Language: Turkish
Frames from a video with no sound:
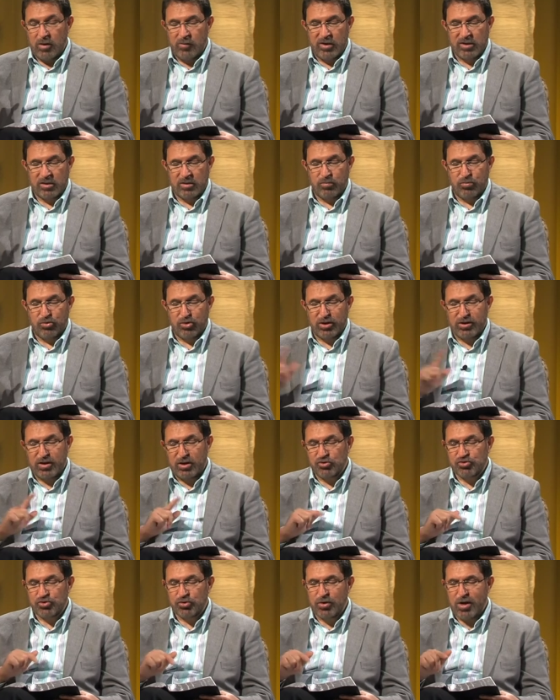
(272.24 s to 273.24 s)
Evet
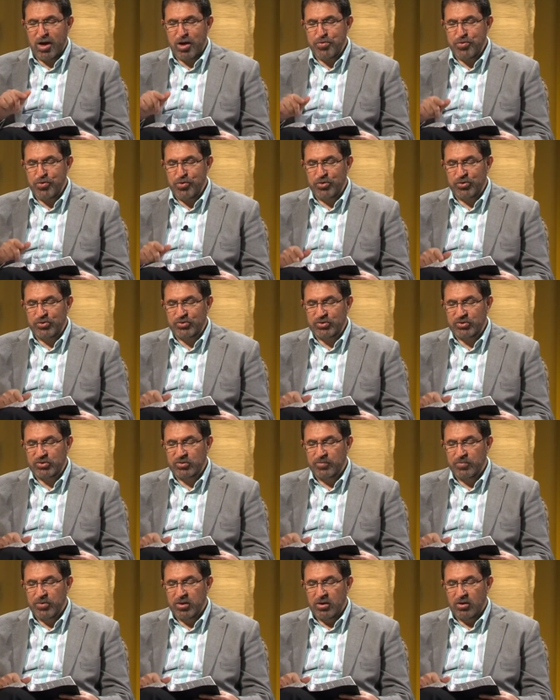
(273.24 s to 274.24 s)
buradan şunu
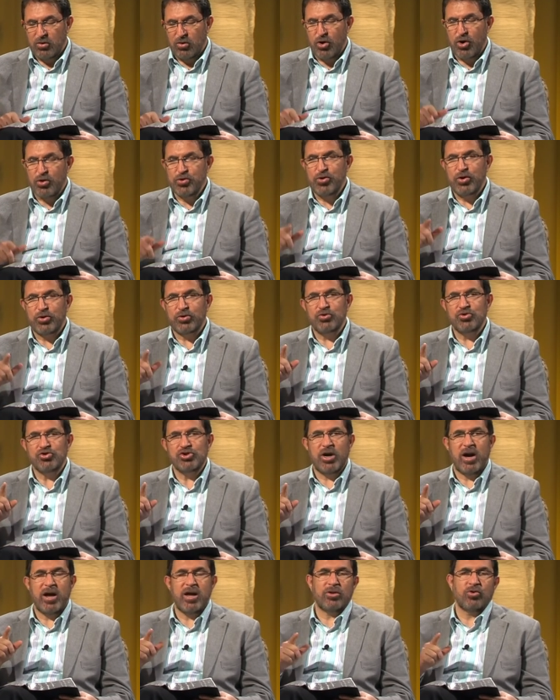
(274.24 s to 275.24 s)
anlıyoruz.
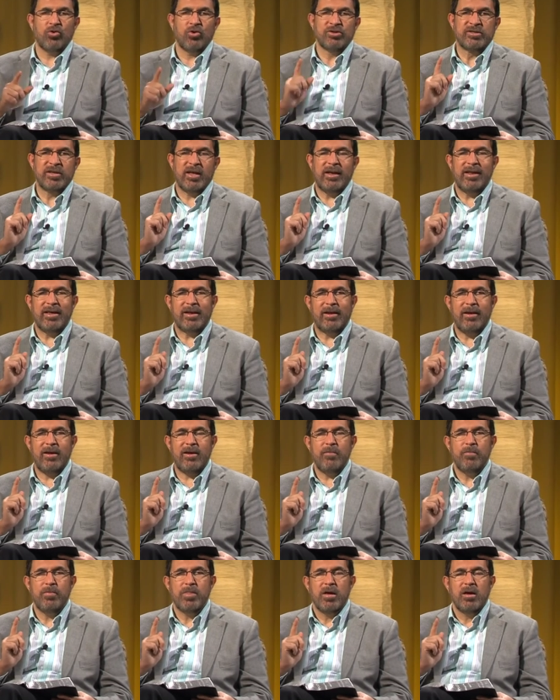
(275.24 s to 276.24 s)
14. ayet
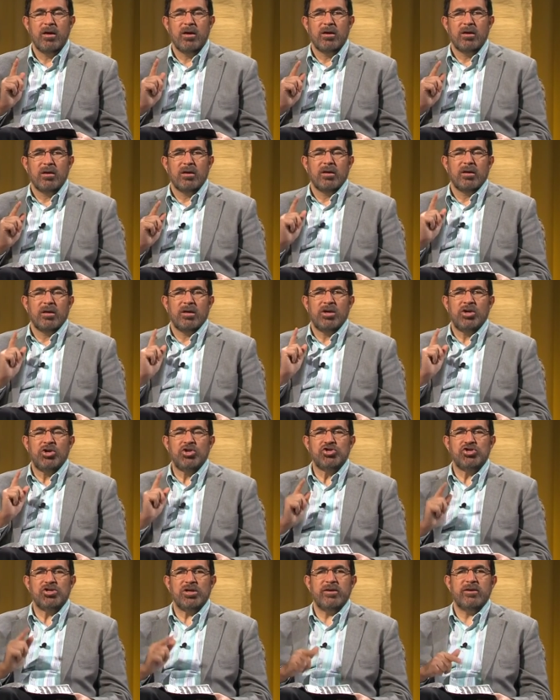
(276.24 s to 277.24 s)
özellikle
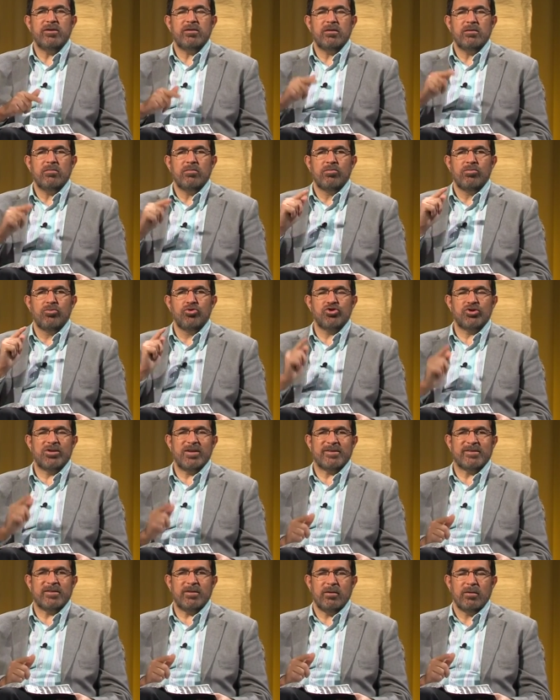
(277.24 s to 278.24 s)
İncil'in
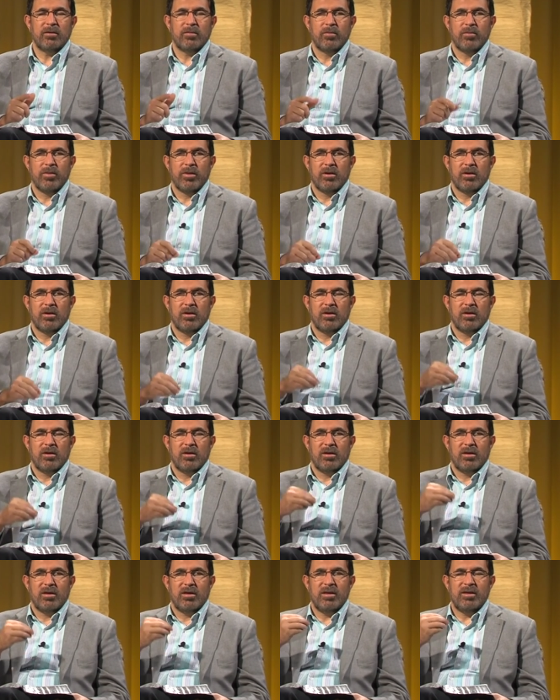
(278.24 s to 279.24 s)
müjdesi,
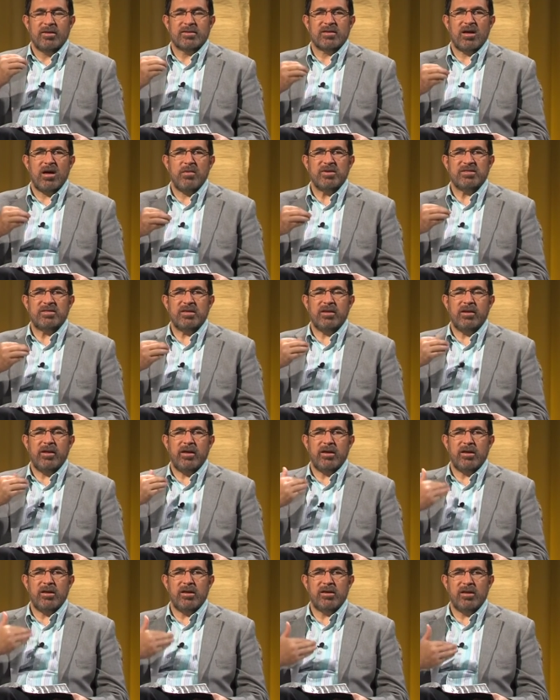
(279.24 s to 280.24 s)
İsa Mesih
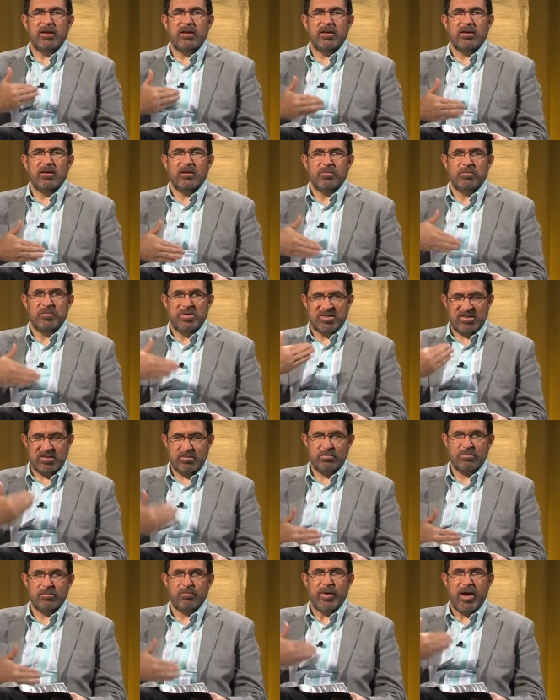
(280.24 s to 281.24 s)
ile ilgili
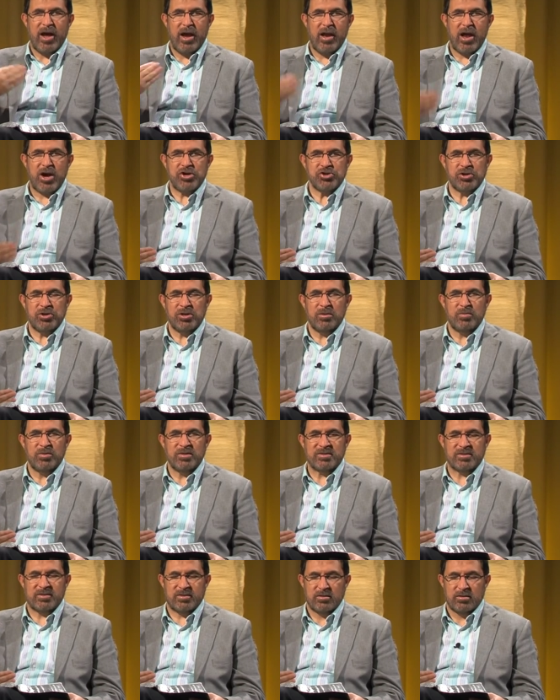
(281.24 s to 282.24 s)
bizim
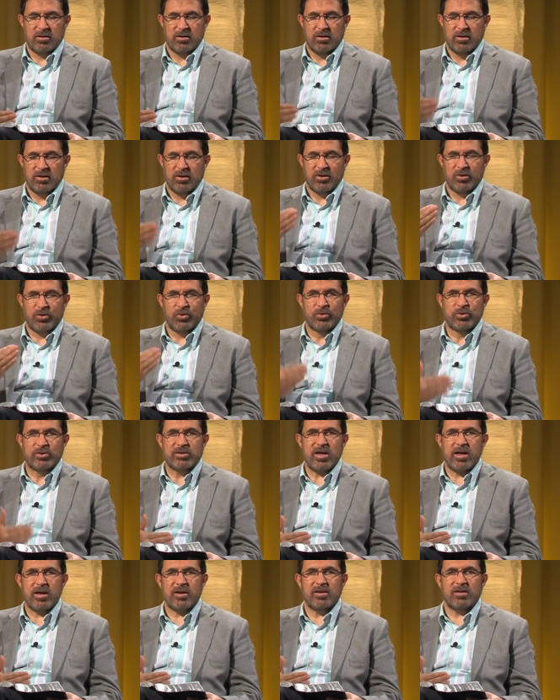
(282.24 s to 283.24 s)
paylaştığımız
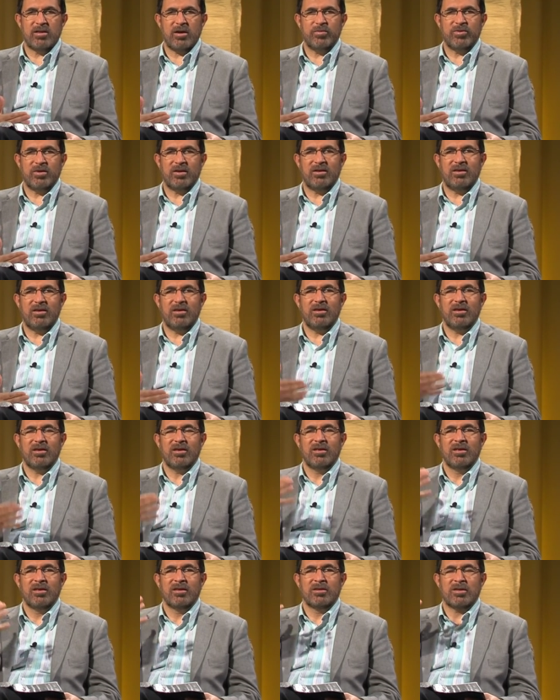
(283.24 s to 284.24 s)
kutsal kitaptaki
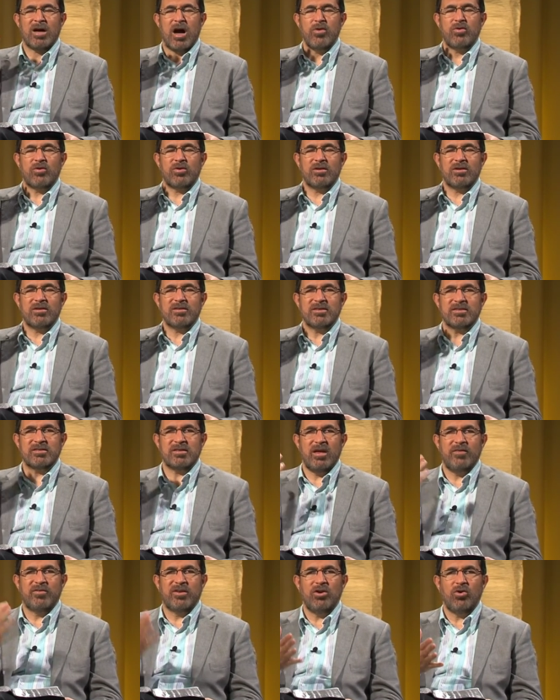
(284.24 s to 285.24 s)
Tanrı'nın
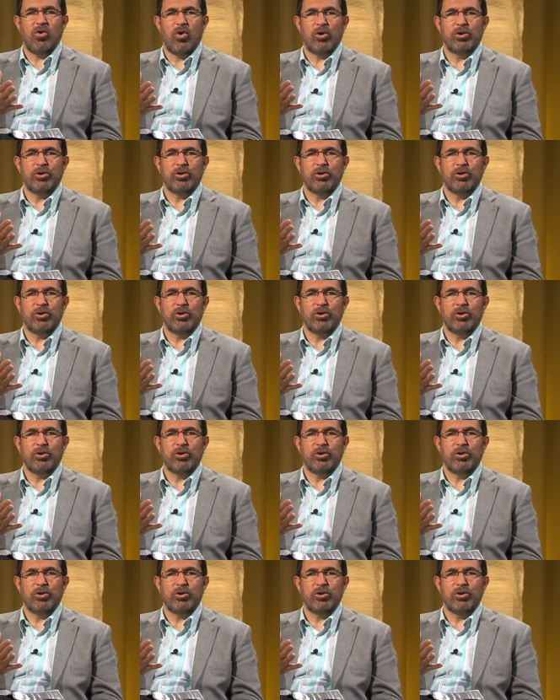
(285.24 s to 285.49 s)
sevgi